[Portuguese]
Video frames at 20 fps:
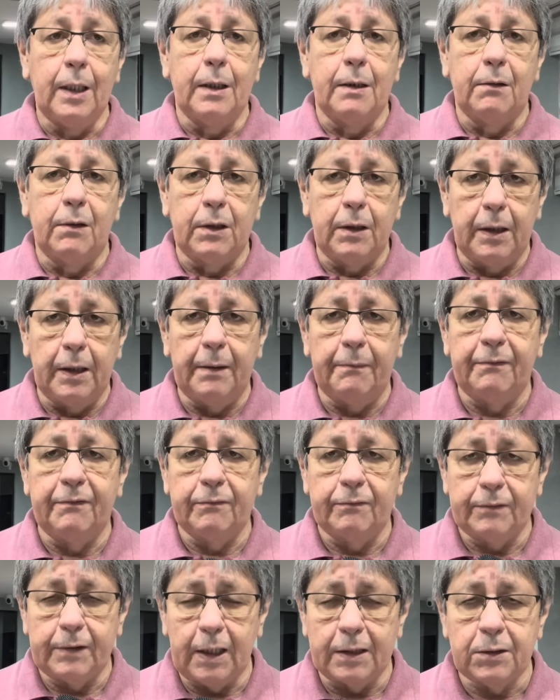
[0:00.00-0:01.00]
está é,
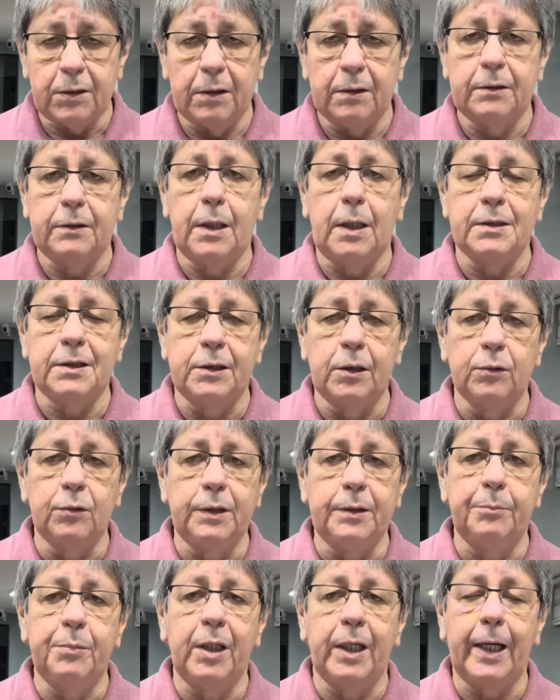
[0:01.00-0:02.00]
tá, tá sendo
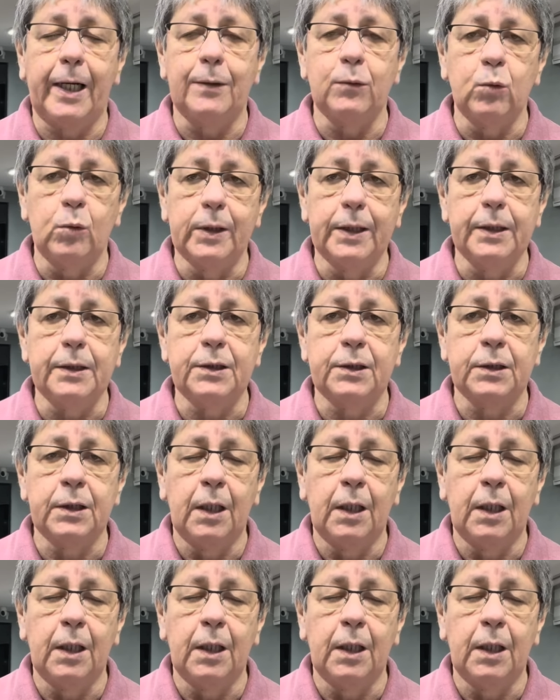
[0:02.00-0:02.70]
liberado antes.